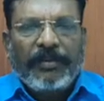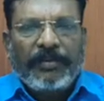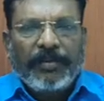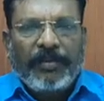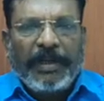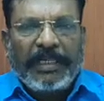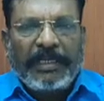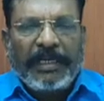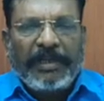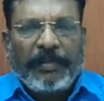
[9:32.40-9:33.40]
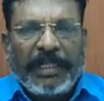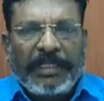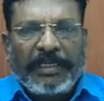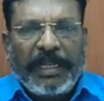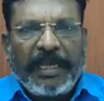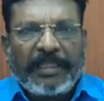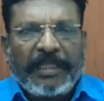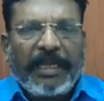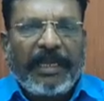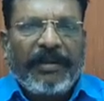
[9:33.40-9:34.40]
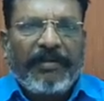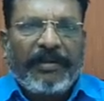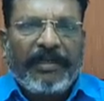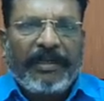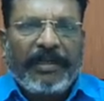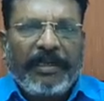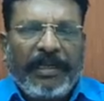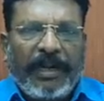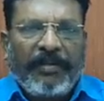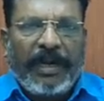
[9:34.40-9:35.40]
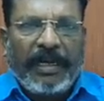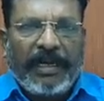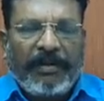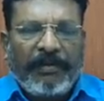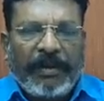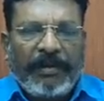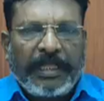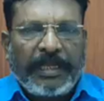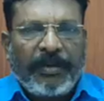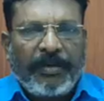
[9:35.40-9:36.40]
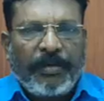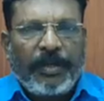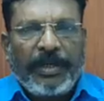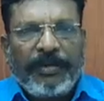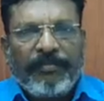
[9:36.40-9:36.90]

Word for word: ஜூன் மாதங்கள் மாதத்திலேயே இந்த நினைவு நாள்கள் வருவதை ஒட்டி